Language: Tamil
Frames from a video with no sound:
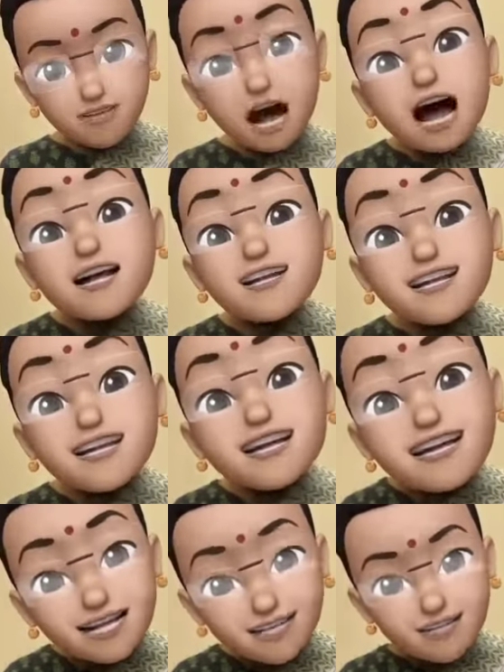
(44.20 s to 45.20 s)
அடுத்தது
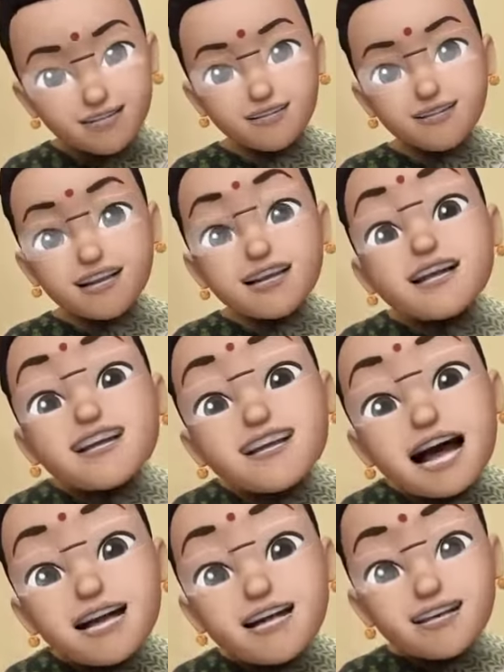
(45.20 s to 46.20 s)
எஸ்
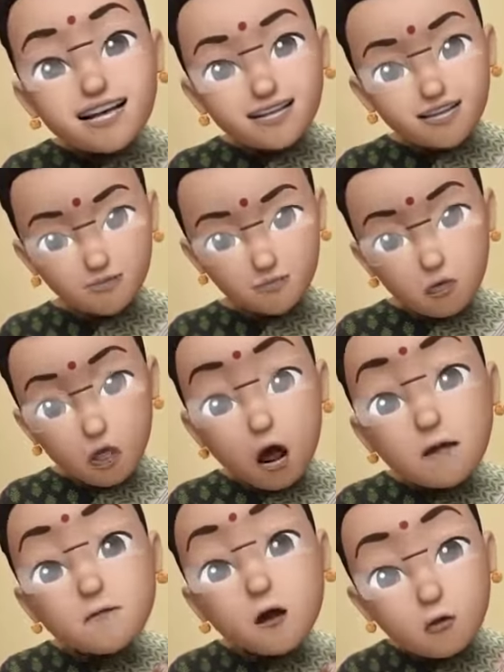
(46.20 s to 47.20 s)
சானிடைசர்
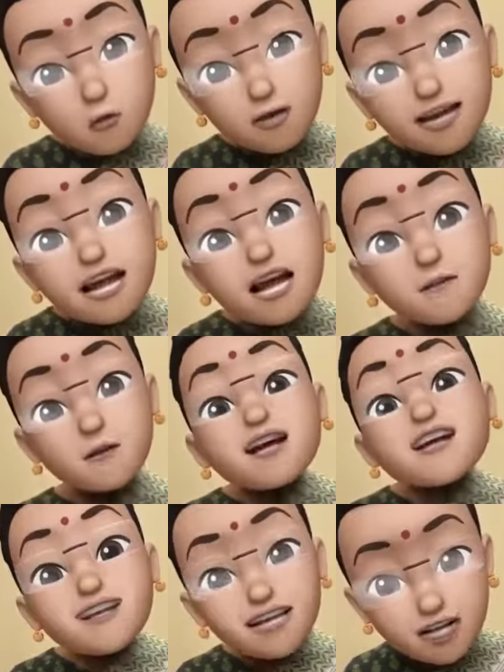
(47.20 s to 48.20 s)
பொது இடங்களுக்கு போயிட்டு
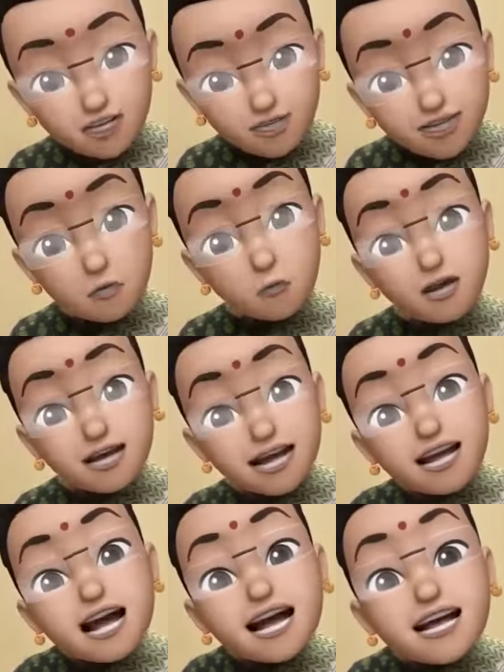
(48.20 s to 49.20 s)
வீட்டுக்கு வந்த உடனே
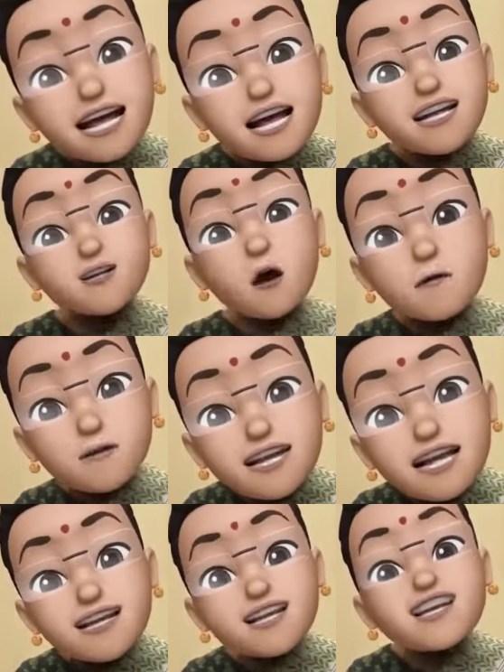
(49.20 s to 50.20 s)
கைகளை சோப்பு
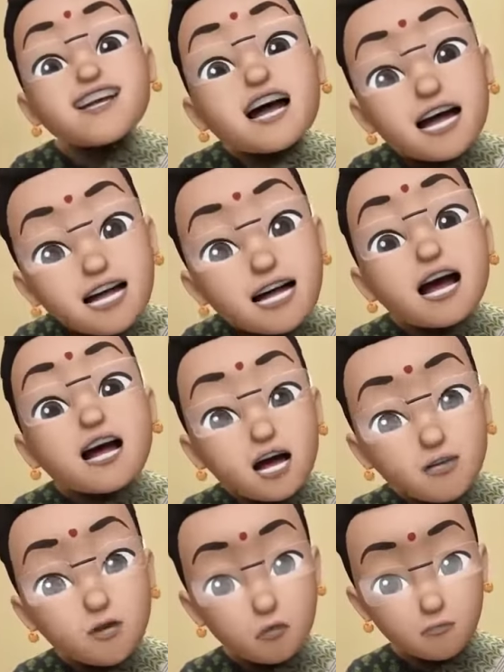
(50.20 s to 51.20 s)
தண்ணி வச்சு நல்லா
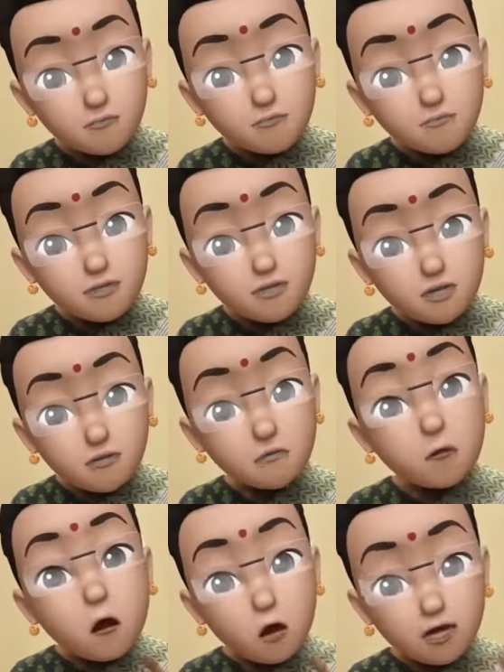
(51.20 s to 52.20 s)
கழுவணும்
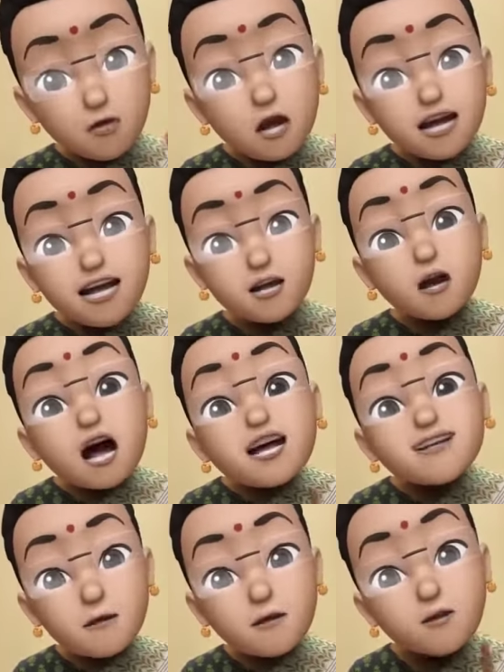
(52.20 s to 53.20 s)
மூக்கையும் கண்ணையும்
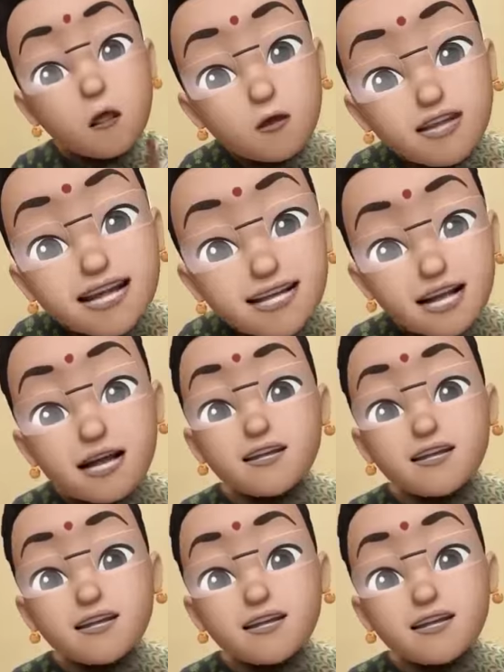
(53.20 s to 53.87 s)
கழுவாமல் மோண்டாதீங்க